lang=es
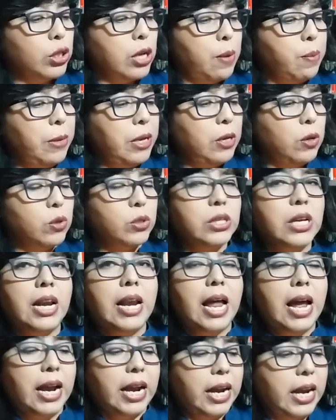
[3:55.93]
caminos
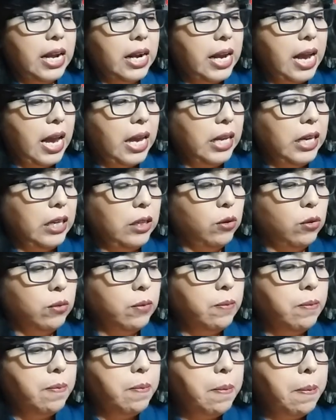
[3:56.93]
del ángel
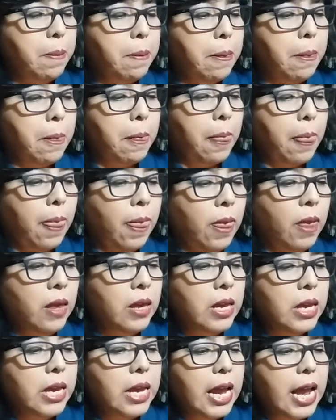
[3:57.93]
caído.
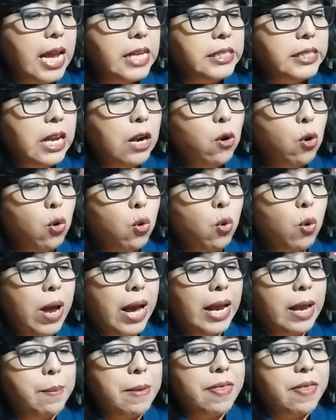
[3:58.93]
Esta
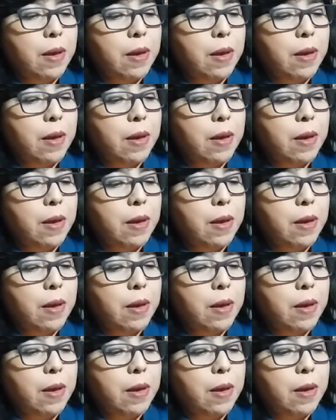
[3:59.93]
locura que me